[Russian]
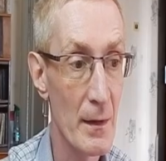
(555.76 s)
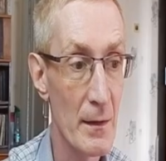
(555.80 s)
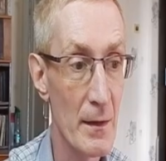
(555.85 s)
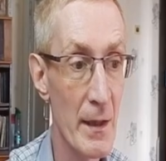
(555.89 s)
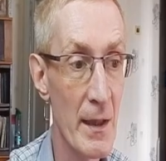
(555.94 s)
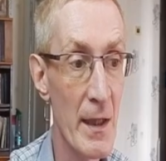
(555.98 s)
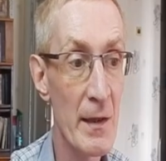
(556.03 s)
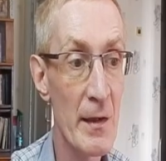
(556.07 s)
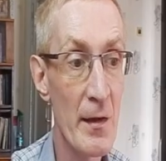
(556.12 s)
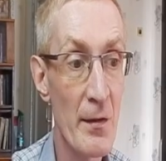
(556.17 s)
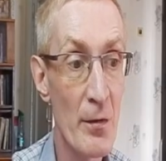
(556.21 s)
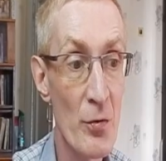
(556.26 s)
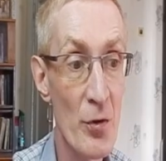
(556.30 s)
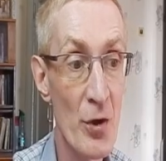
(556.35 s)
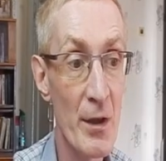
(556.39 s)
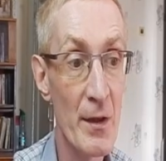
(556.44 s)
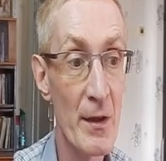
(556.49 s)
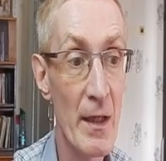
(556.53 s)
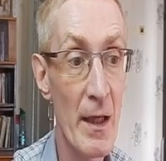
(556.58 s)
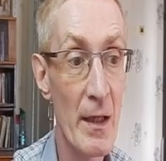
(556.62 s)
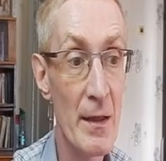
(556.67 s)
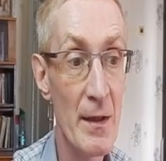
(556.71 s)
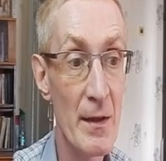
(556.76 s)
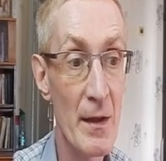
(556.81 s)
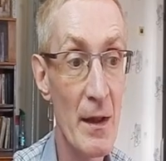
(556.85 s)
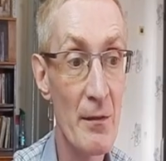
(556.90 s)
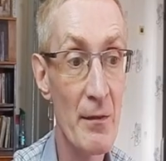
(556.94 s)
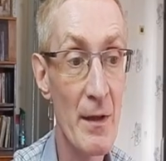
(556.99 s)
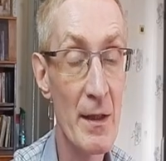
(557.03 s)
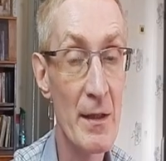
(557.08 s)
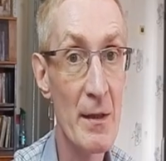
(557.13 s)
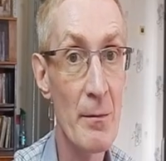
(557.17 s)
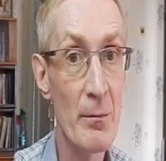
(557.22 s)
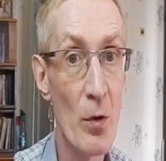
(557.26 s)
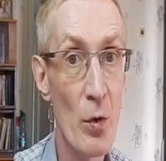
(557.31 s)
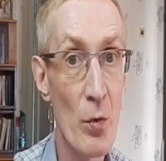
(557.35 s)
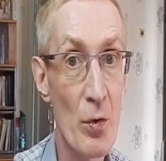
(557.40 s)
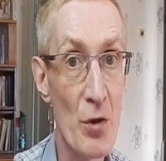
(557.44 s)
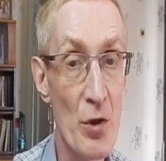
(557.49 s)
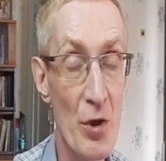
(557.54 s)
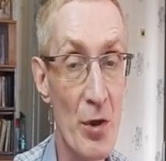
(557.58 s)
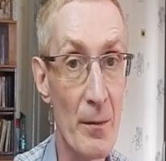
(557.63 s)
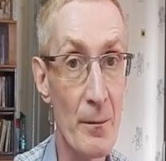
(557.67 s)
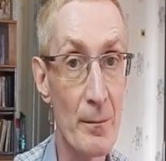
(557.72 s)
Третья сюжетная линия – Вадим
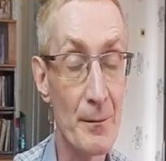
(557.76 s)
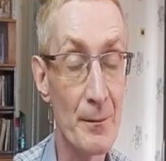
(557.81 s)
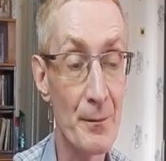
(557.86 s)
Рощин.